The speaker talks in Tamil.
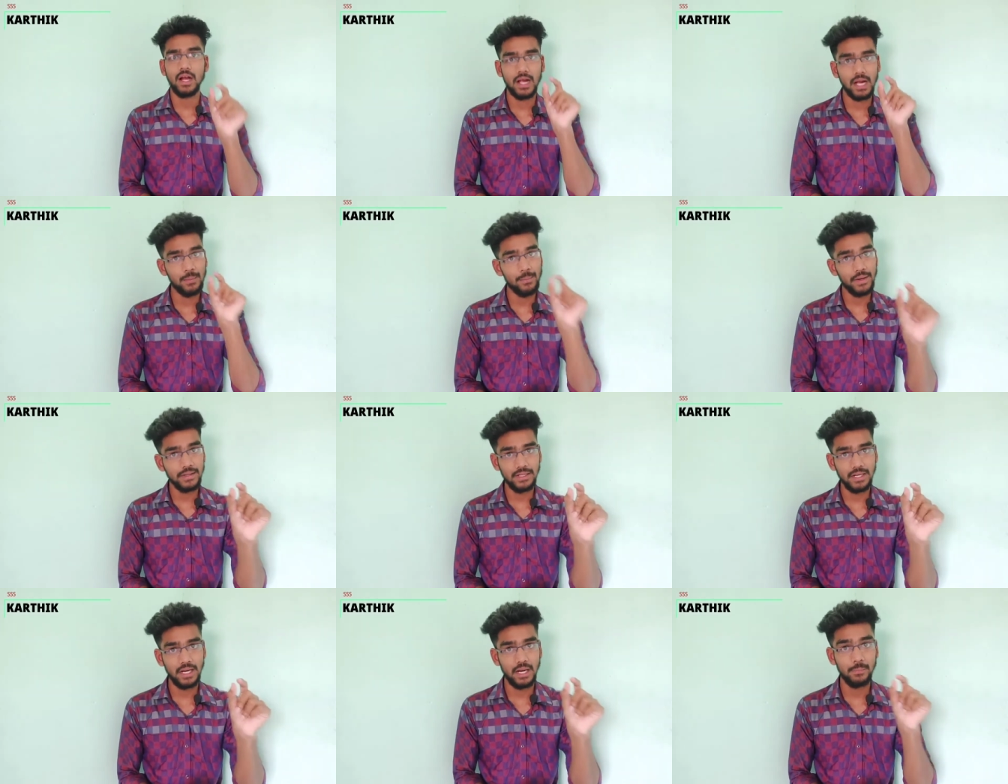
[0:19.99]

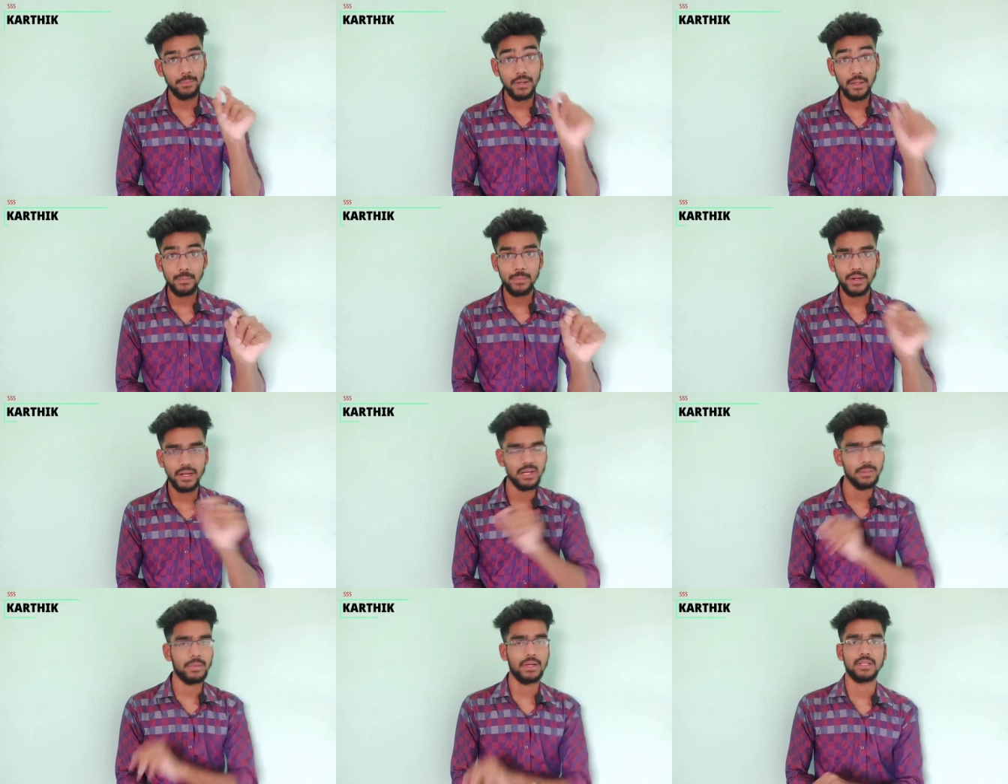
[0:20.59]
கமெண்ட்டில் நான் பின்
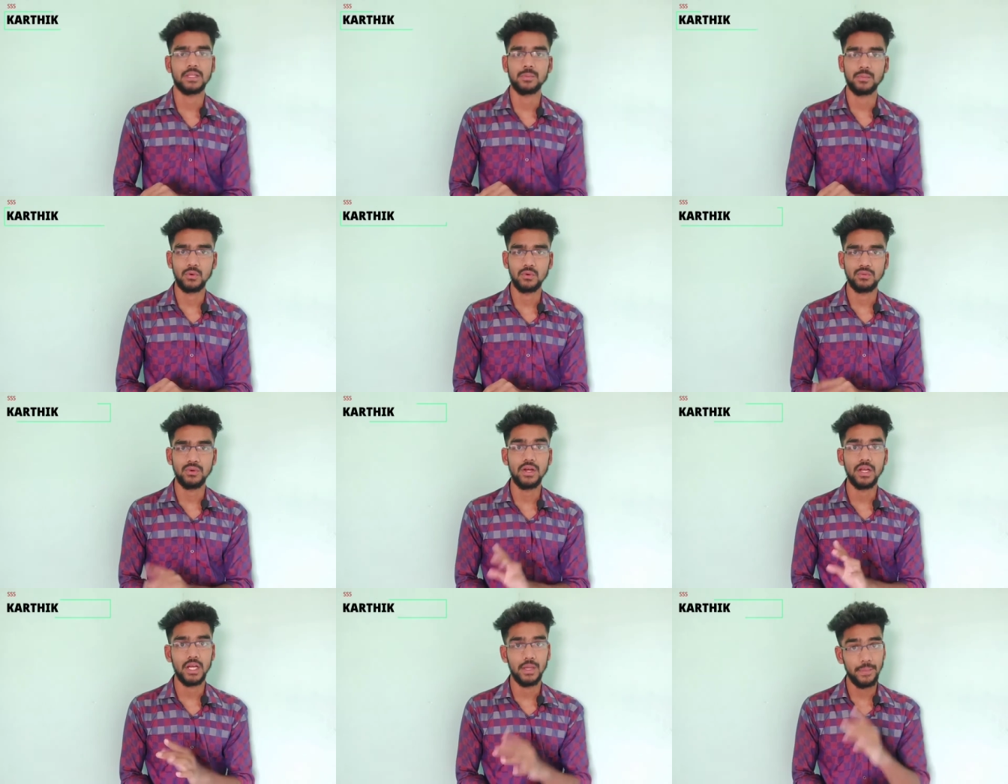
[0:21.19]
பண்ணியிருப்பேன் அந்த
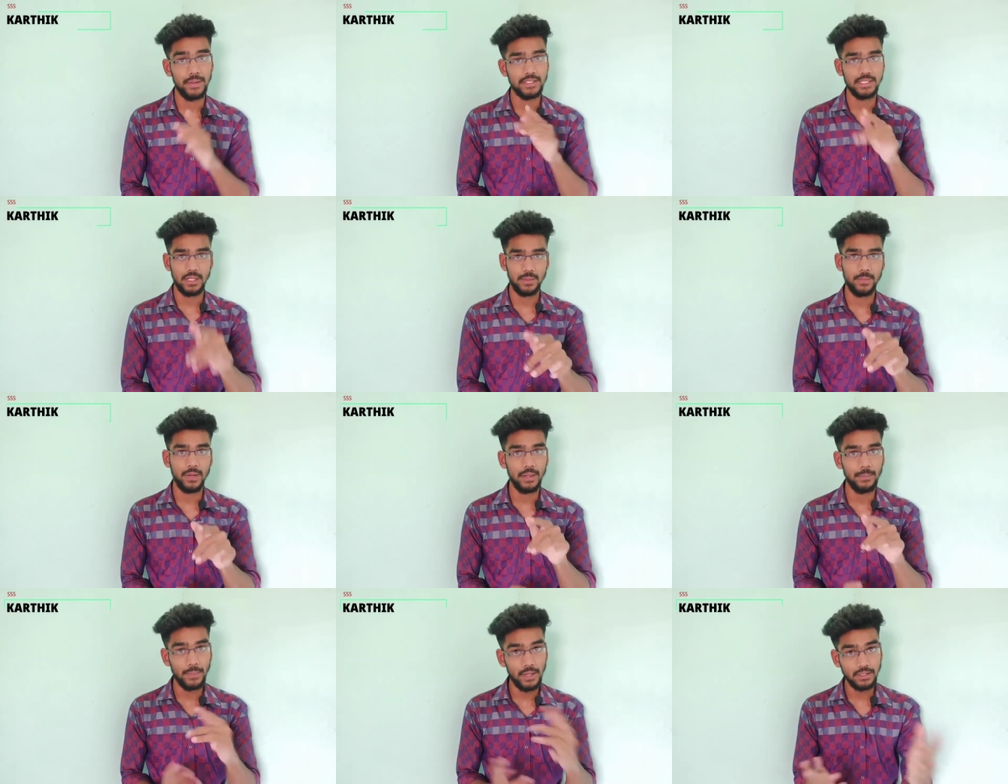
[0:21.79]
ப்ரூஃபை நீங்கள் போய் செக்
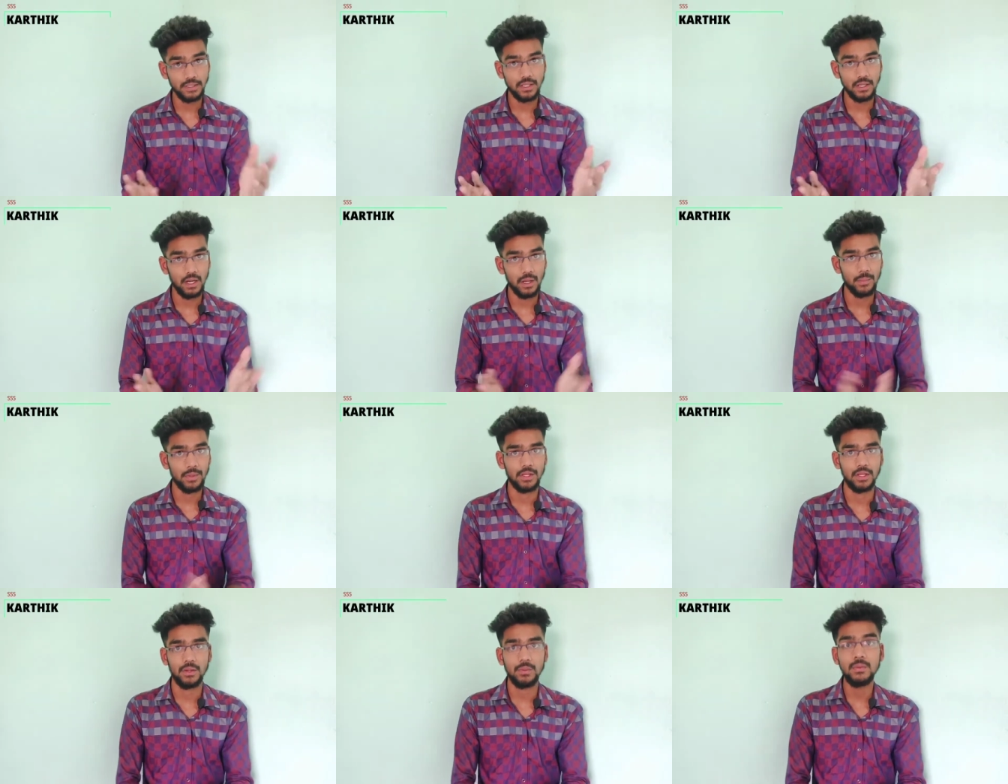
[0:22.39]
பண்ணி
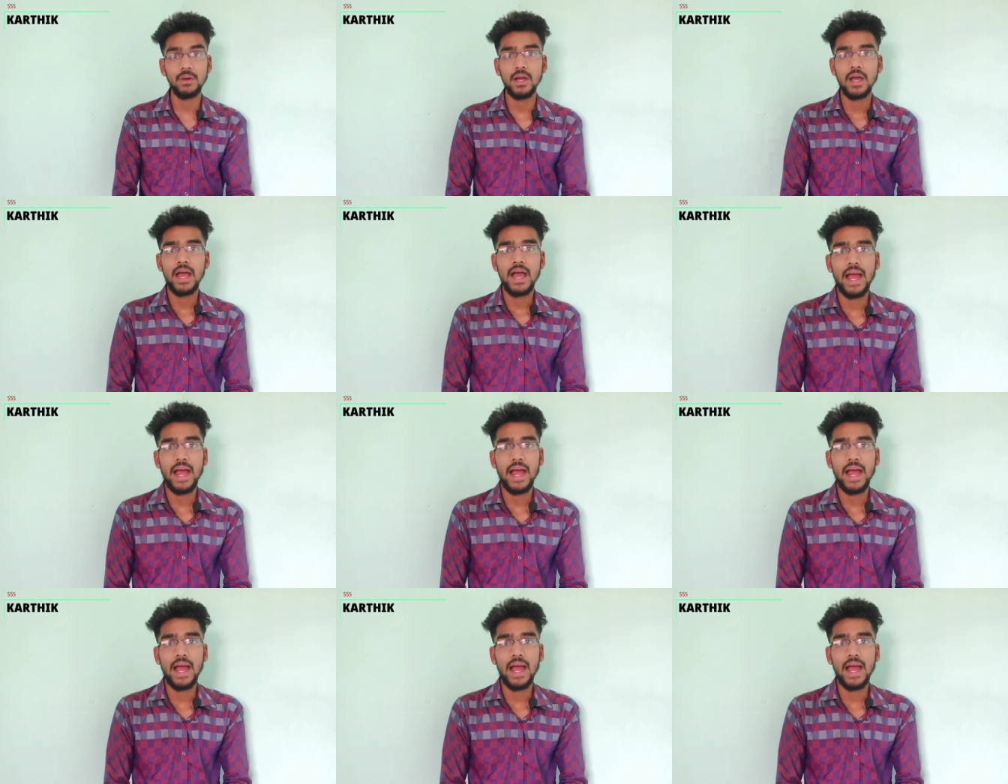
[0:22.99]
பார்த்துக்கலாம் அதையும்